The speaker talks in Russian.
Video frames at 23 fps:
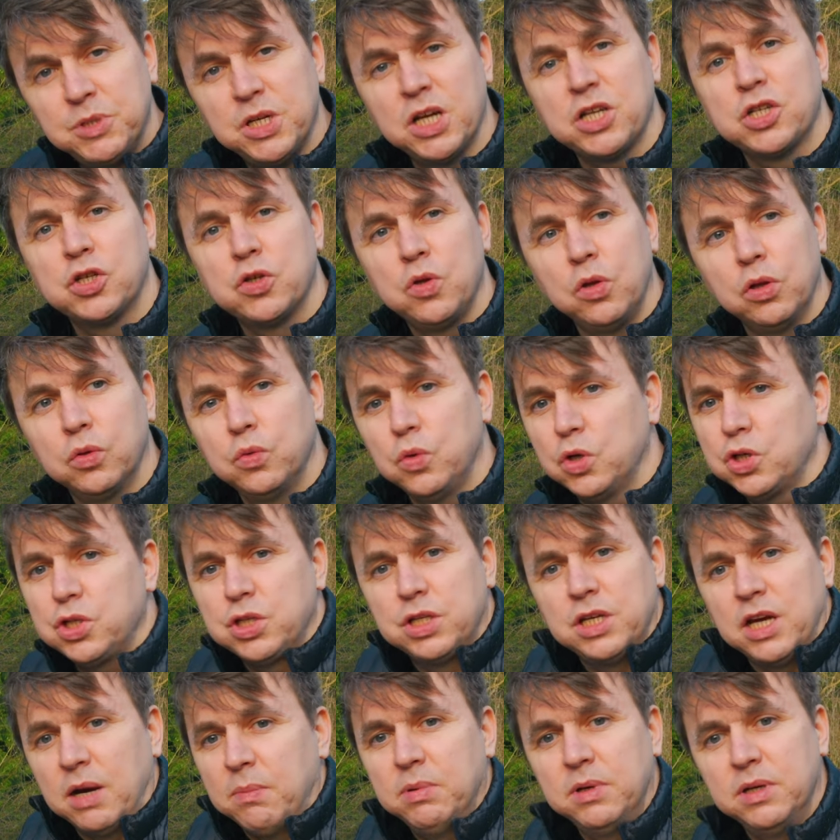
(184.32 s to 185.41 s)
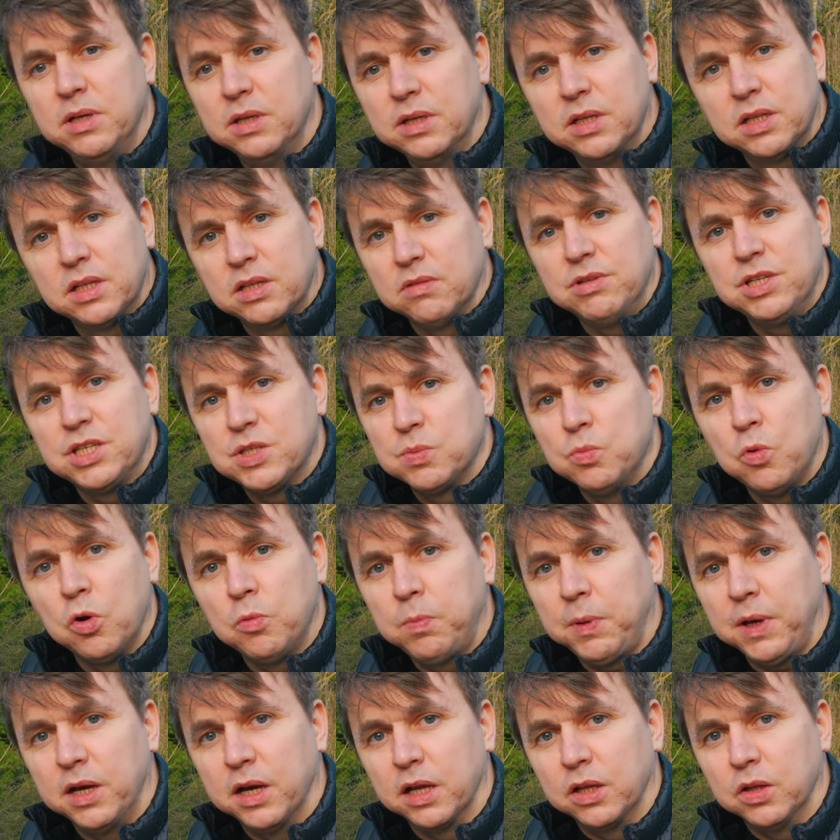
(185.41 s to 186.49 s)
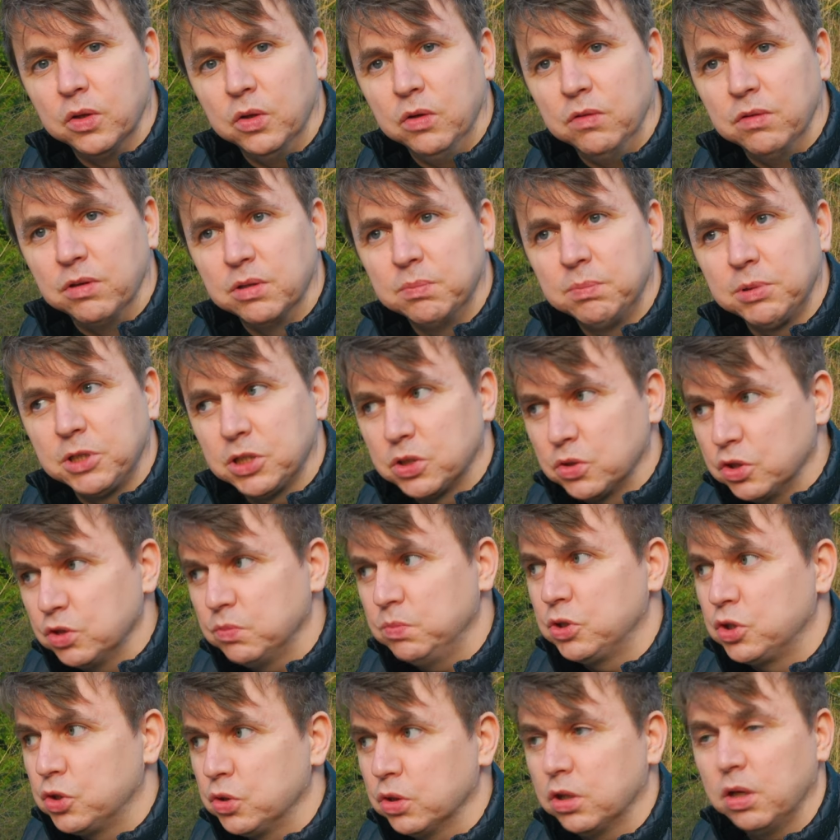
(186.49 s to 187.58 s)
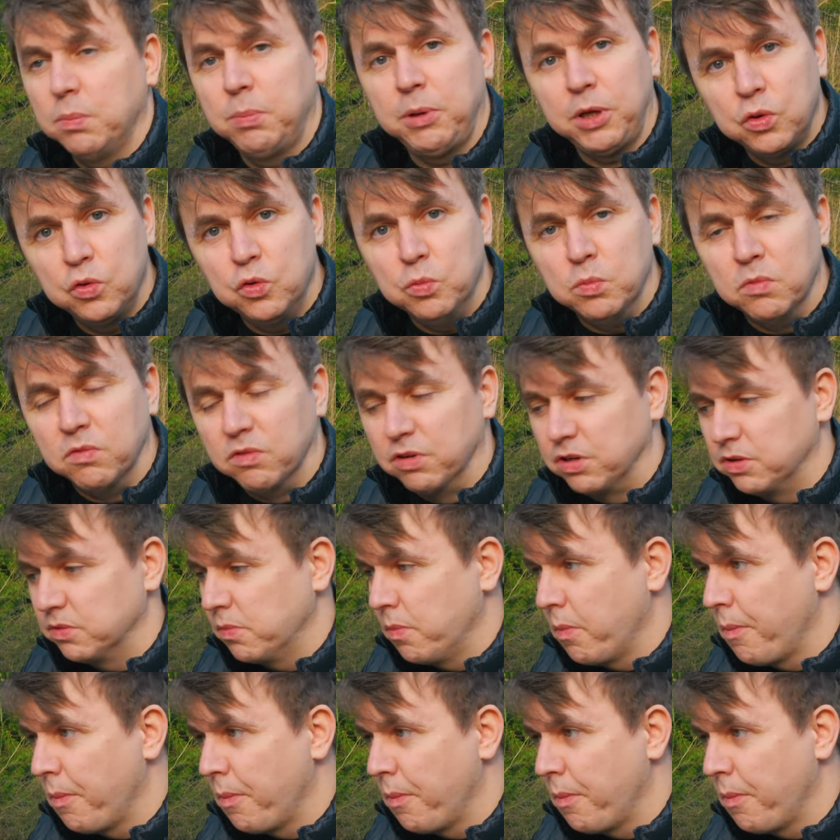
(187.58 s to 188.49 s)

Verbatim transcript: сейчас шел дождь, я бы этого не смог приготовить. Пришлось бы что-то придумывать.